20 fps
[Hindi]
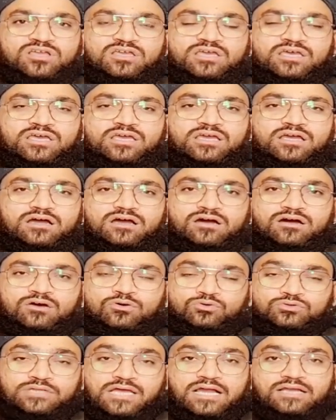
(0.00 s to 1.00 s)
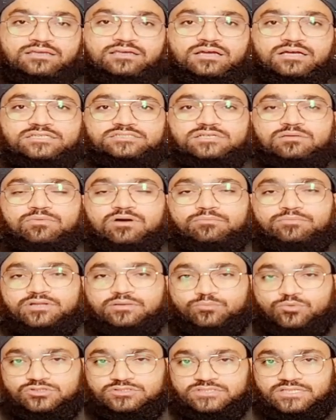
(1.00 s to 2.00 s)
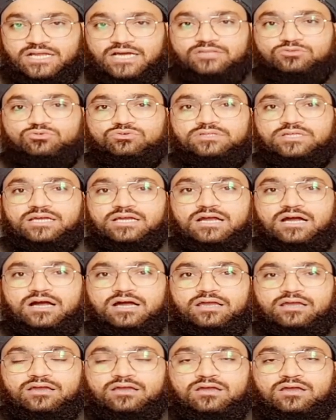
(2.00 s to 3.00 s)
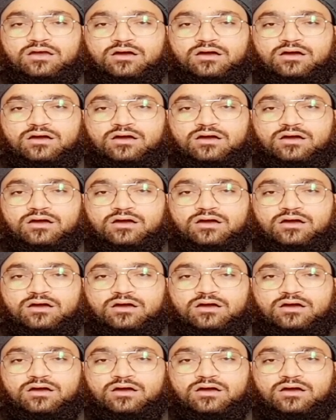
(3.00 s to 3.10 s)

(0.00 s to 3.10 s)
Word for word: कि खुदा की कसम हमने पुलसरात को देखा है